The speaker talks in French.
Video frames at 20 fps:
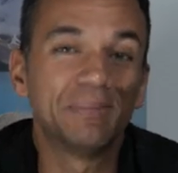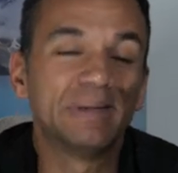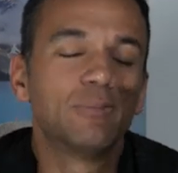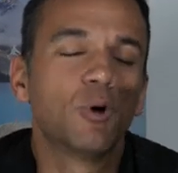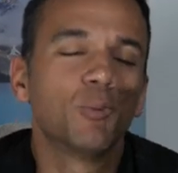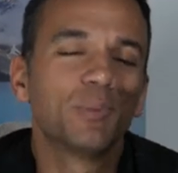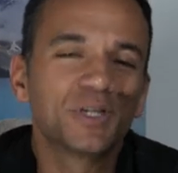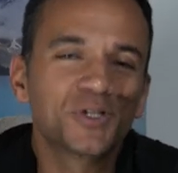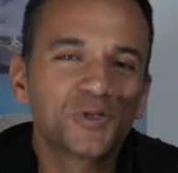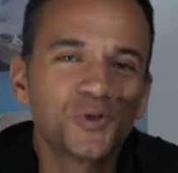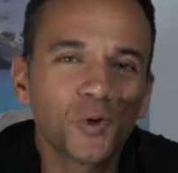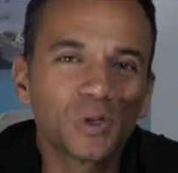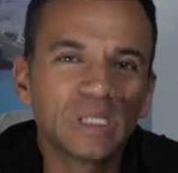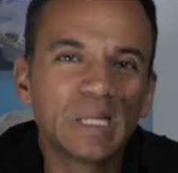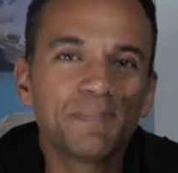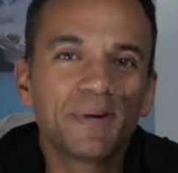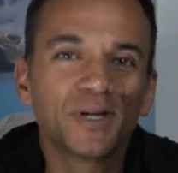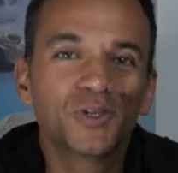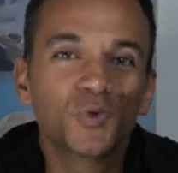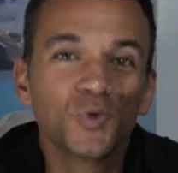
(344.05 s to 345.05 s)
Mais bon, bien sûr, on
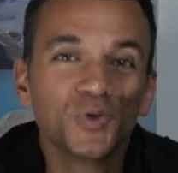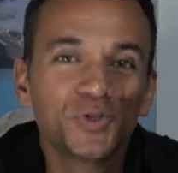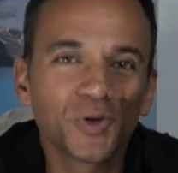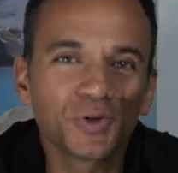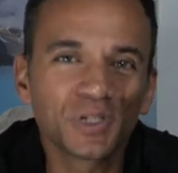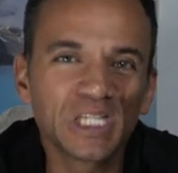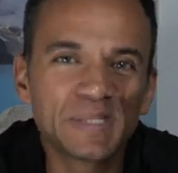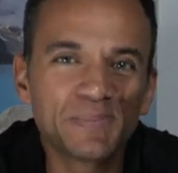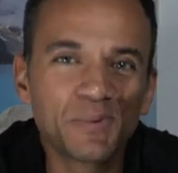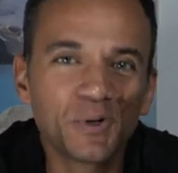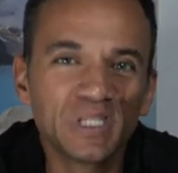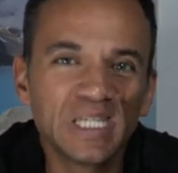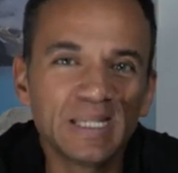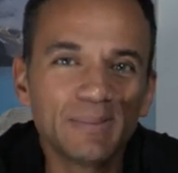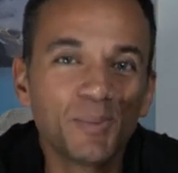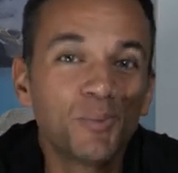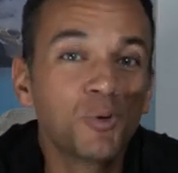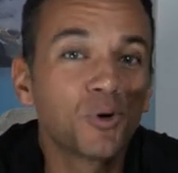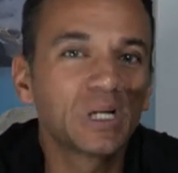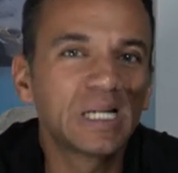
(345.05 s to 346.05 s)
n'est pas tout le temps
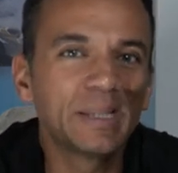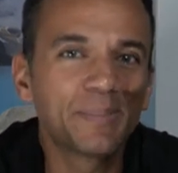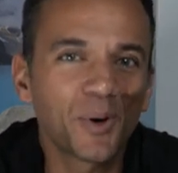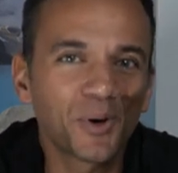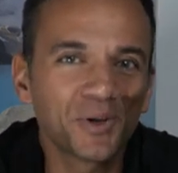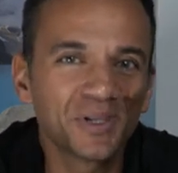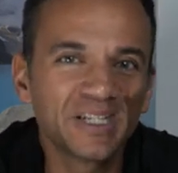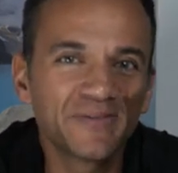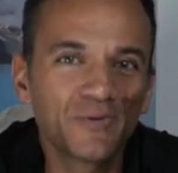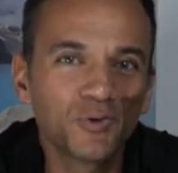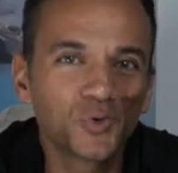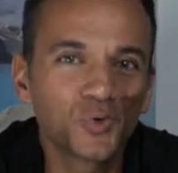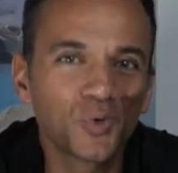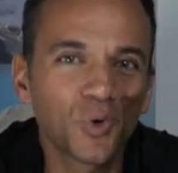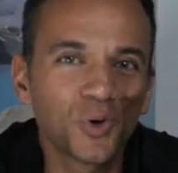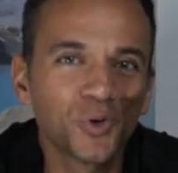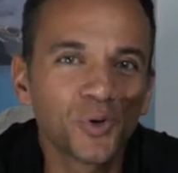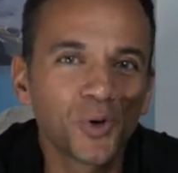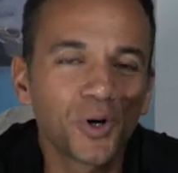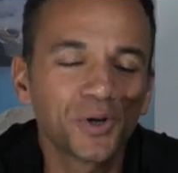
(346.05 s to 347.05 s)
disponible pour aller prendre des
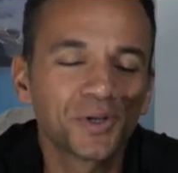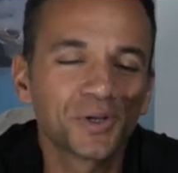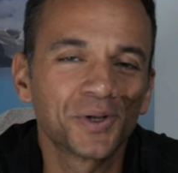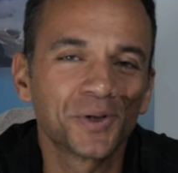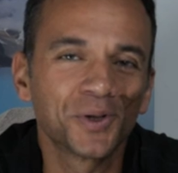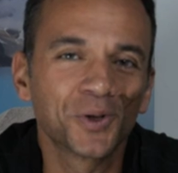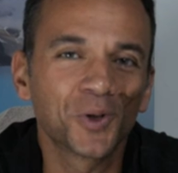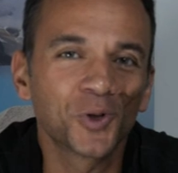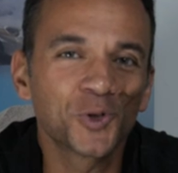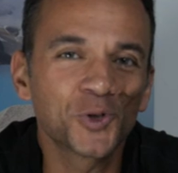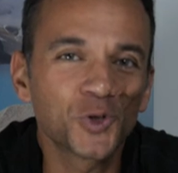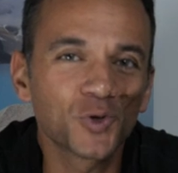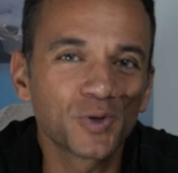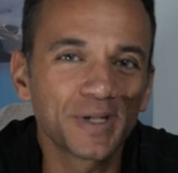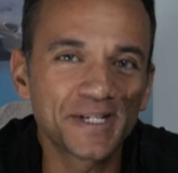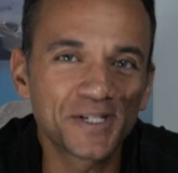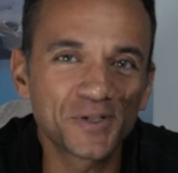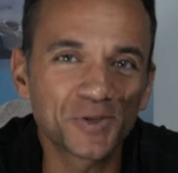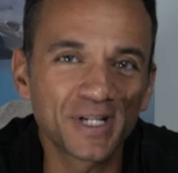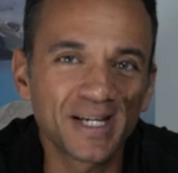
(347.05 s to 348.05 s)
photos en drone euh, quand le
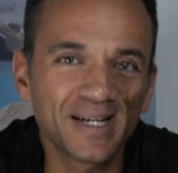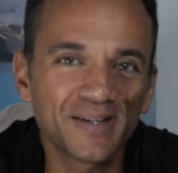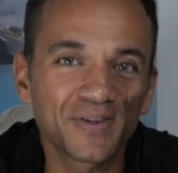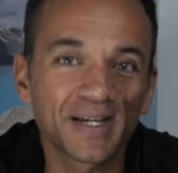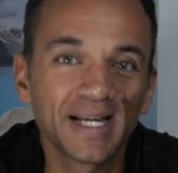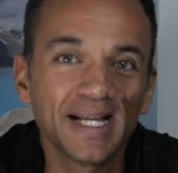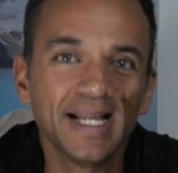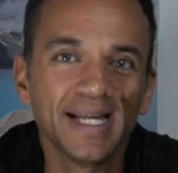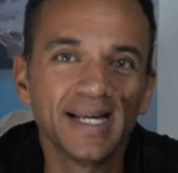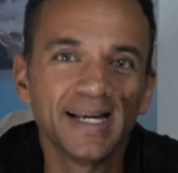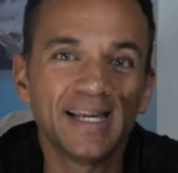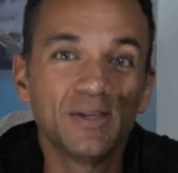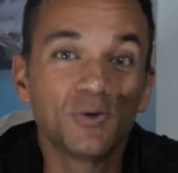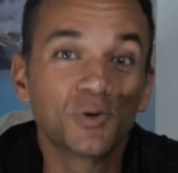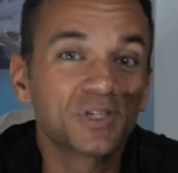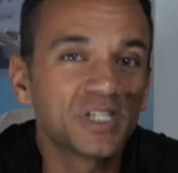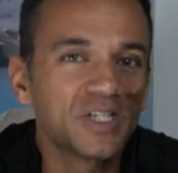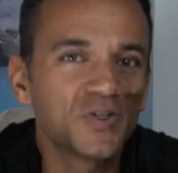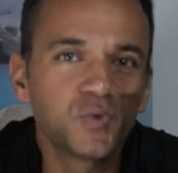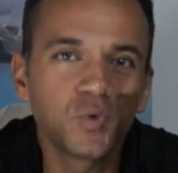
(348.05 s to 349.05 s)
soleil se lève et
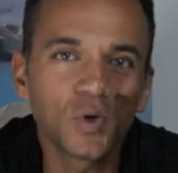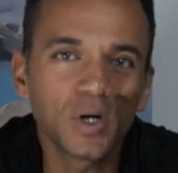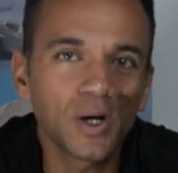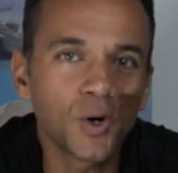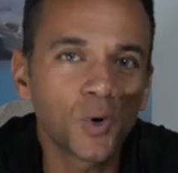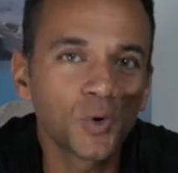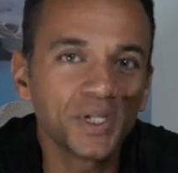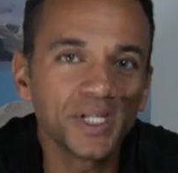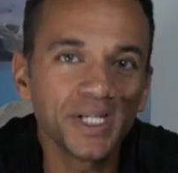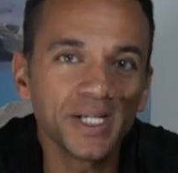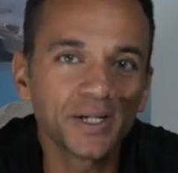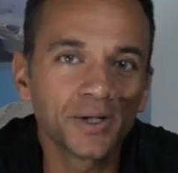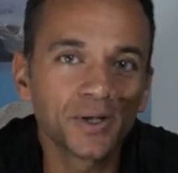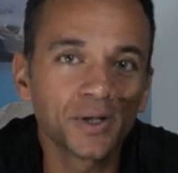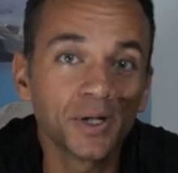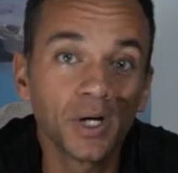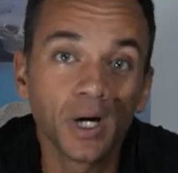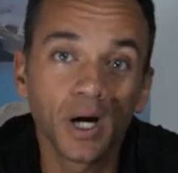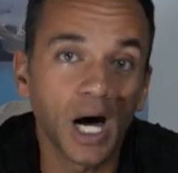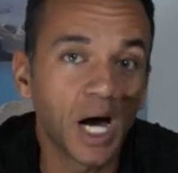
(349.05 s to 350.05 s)
donc des fois, on est
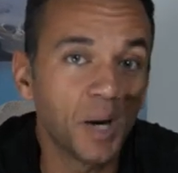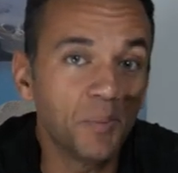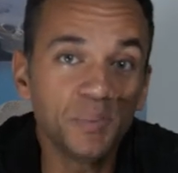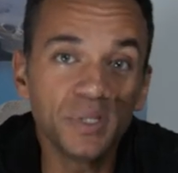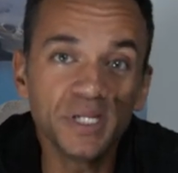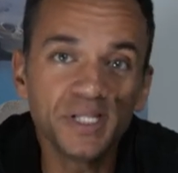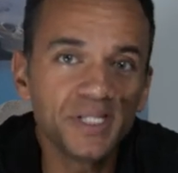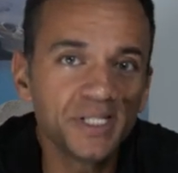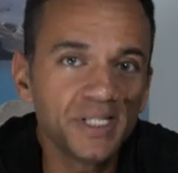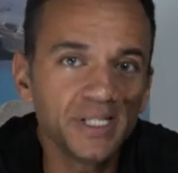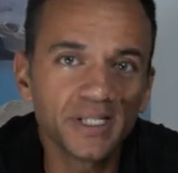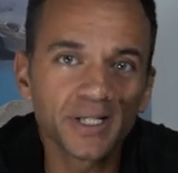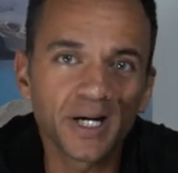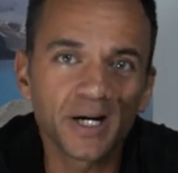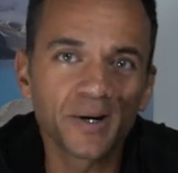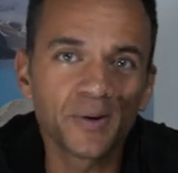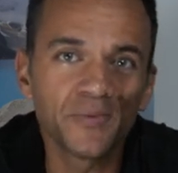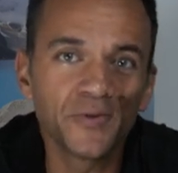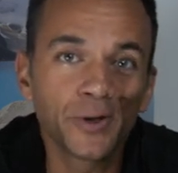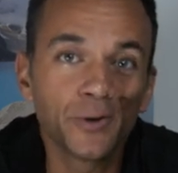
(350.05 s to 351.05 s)
euh, à midi
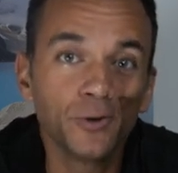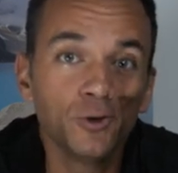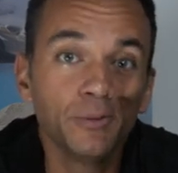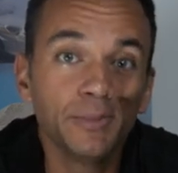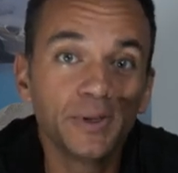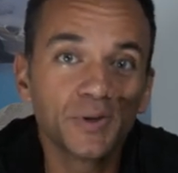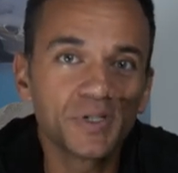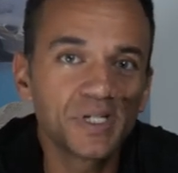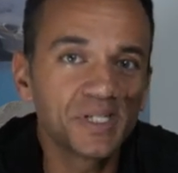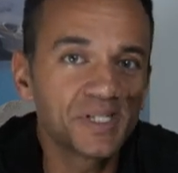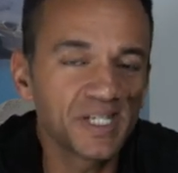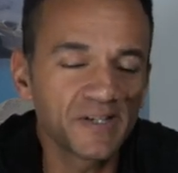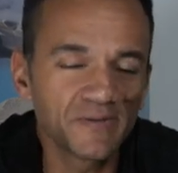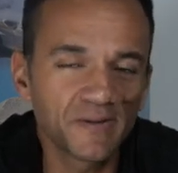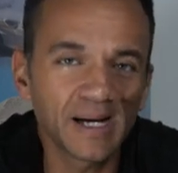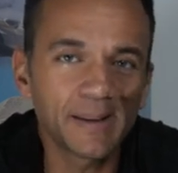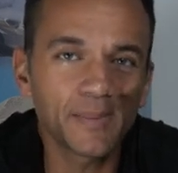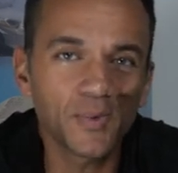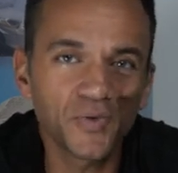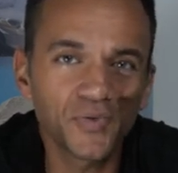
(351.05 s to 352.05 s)
avec une luminosité
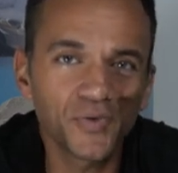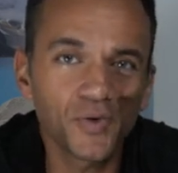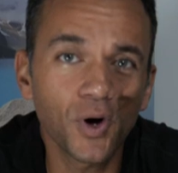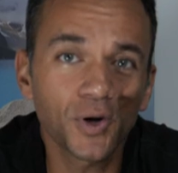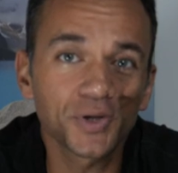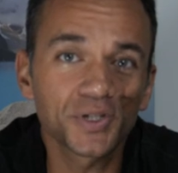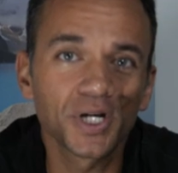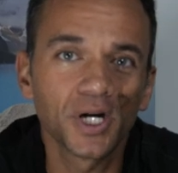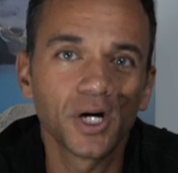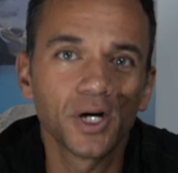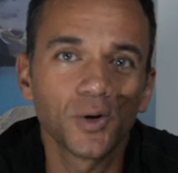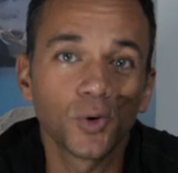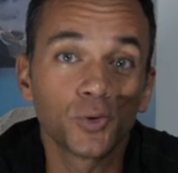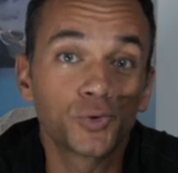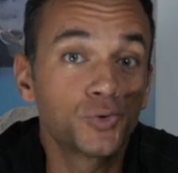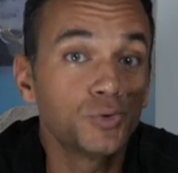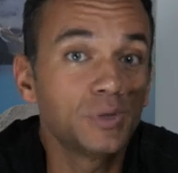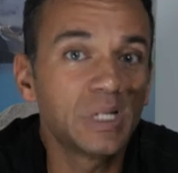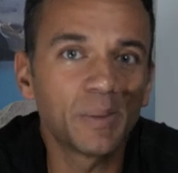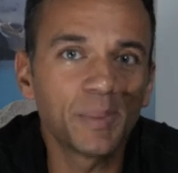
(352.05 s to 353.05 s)
vraiment forte
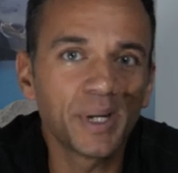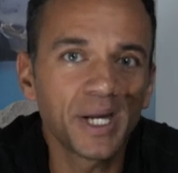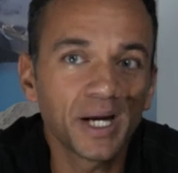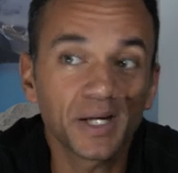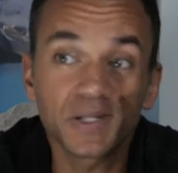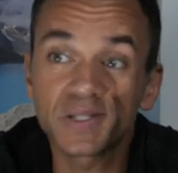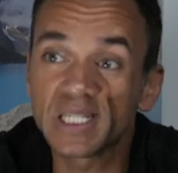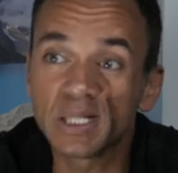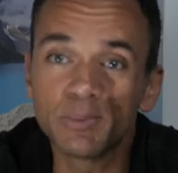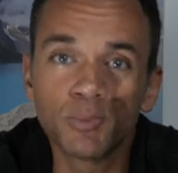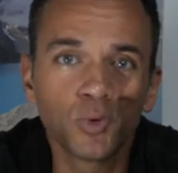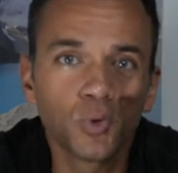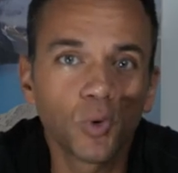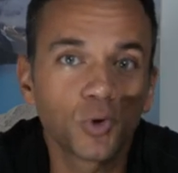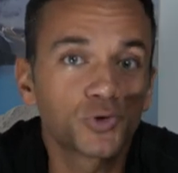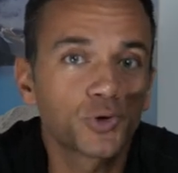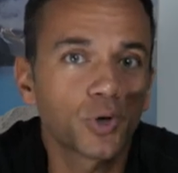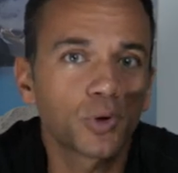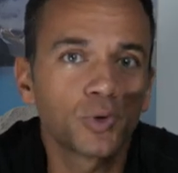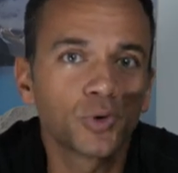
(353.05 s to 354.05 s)
au-dessus de la mer, c'est beau, on
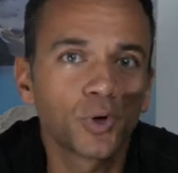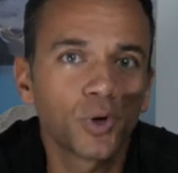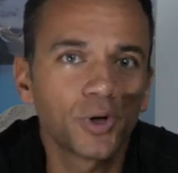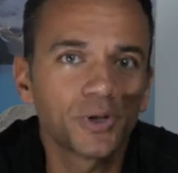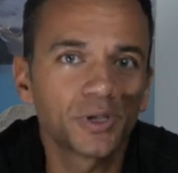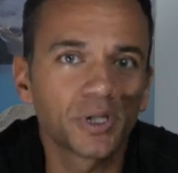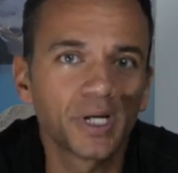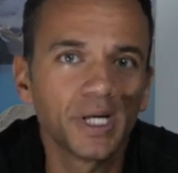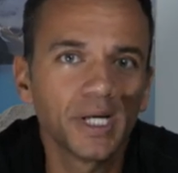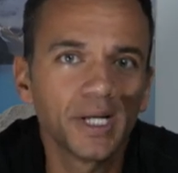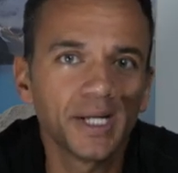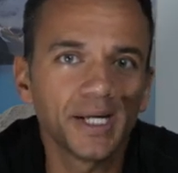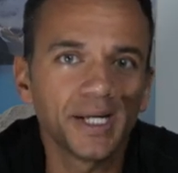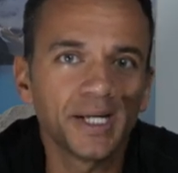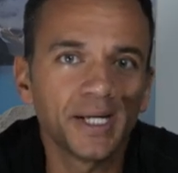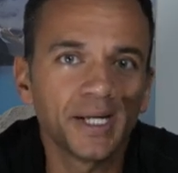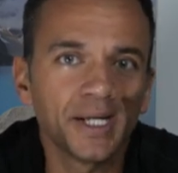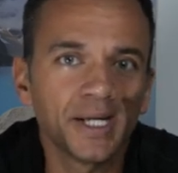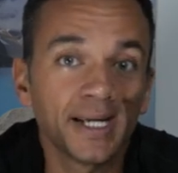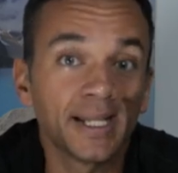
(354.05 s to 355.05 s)
sort le drone,
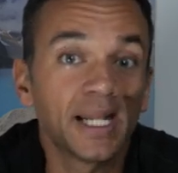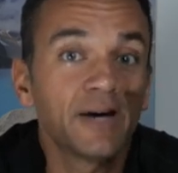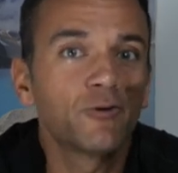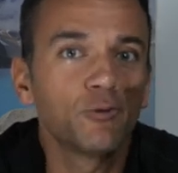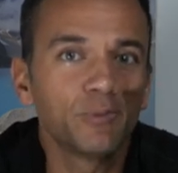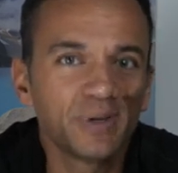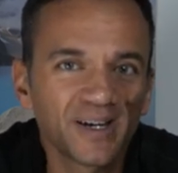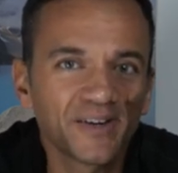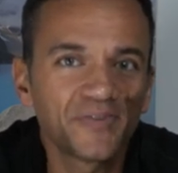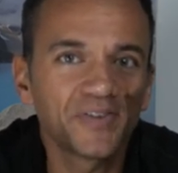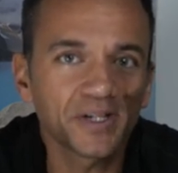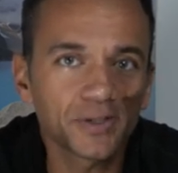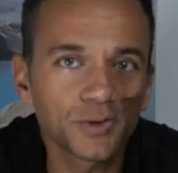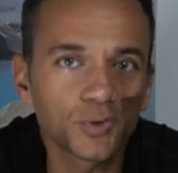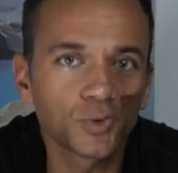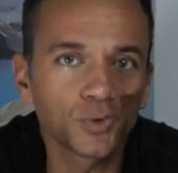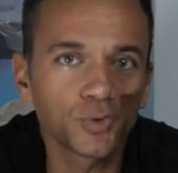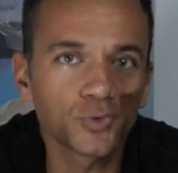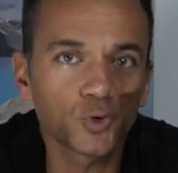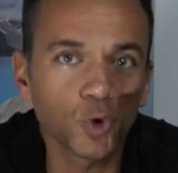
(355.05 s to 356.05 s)
et, là, faut bien faire ce
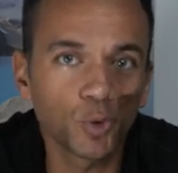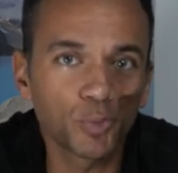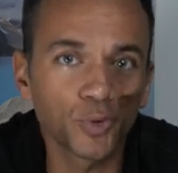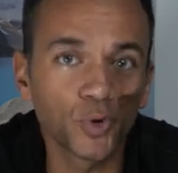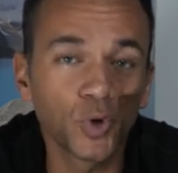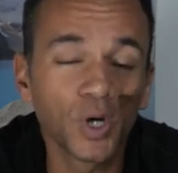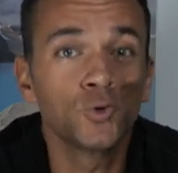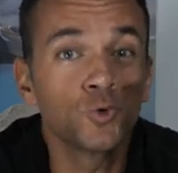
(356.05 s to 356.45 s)
qu'on peut.